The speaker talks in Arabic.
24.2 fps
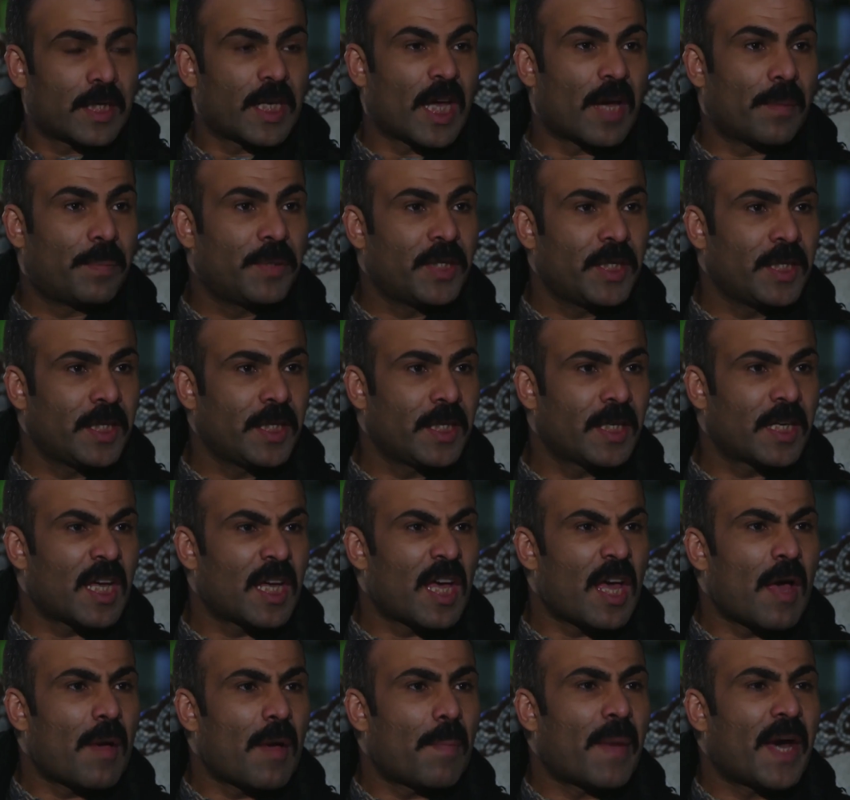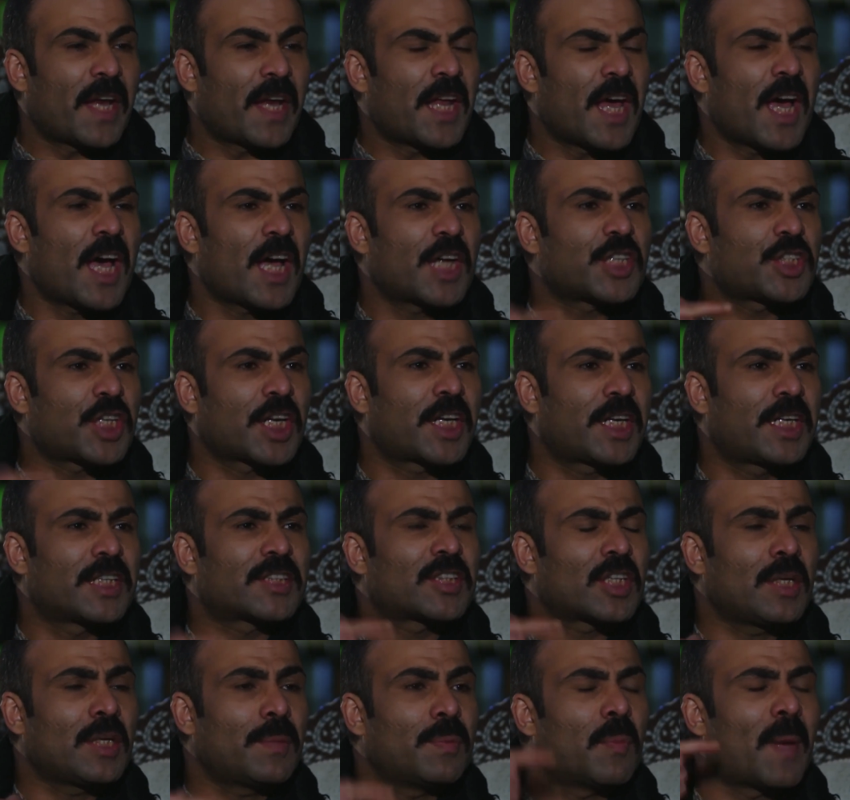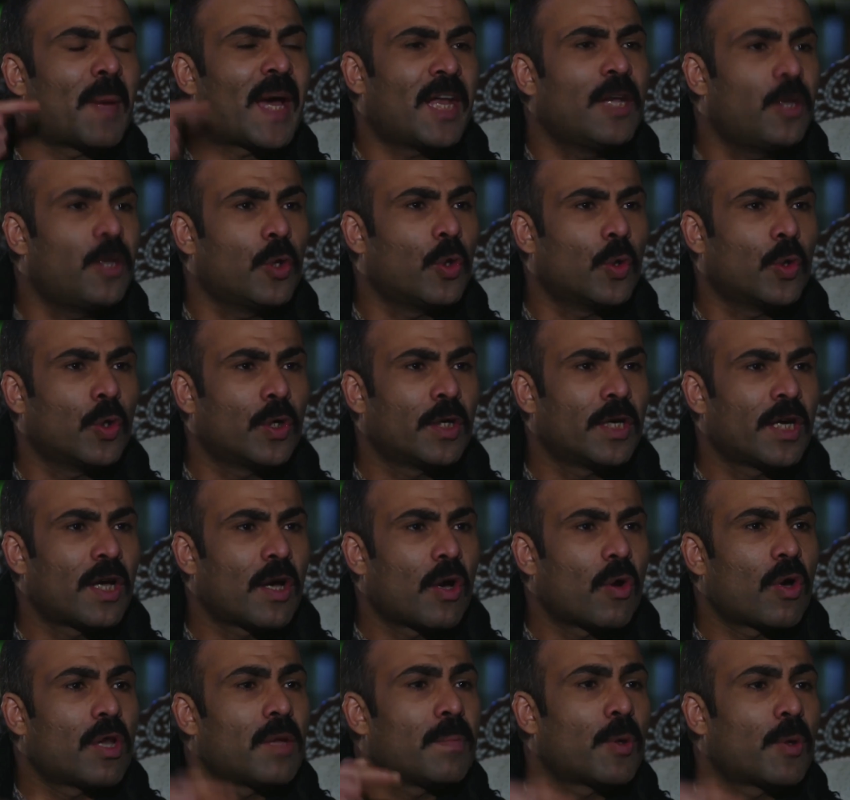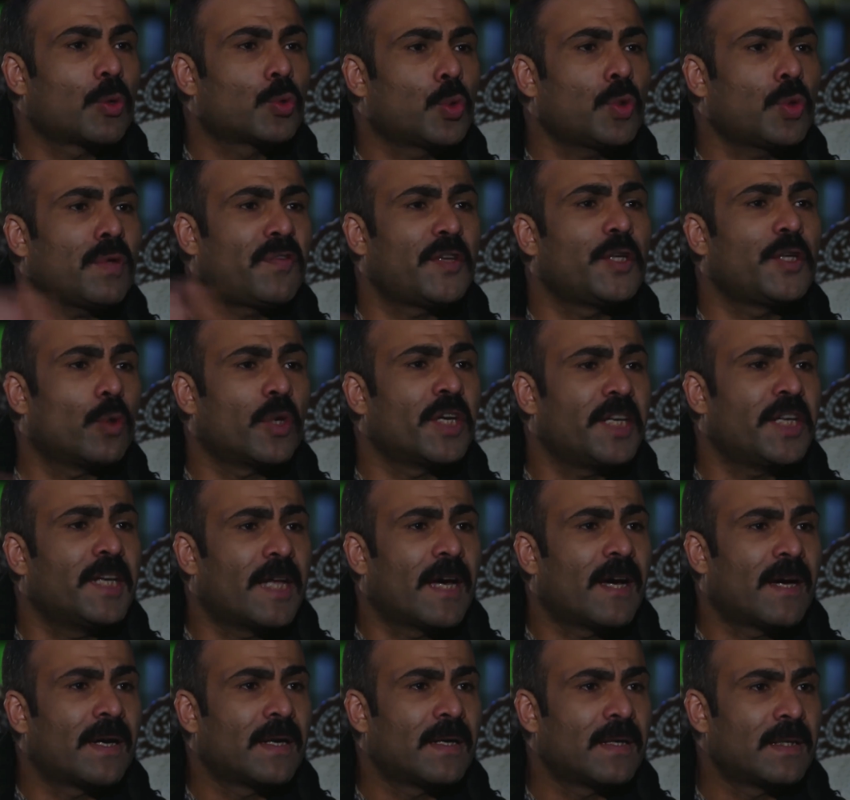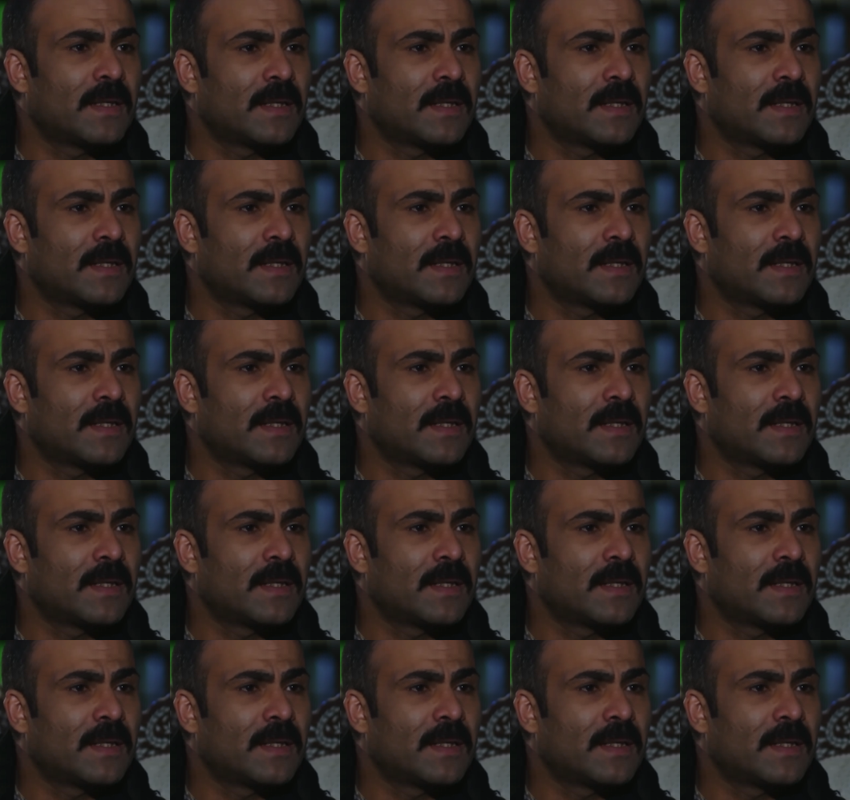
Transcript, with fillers: يا بي معناها شكي طلع بمحله الموضوع فيه إنا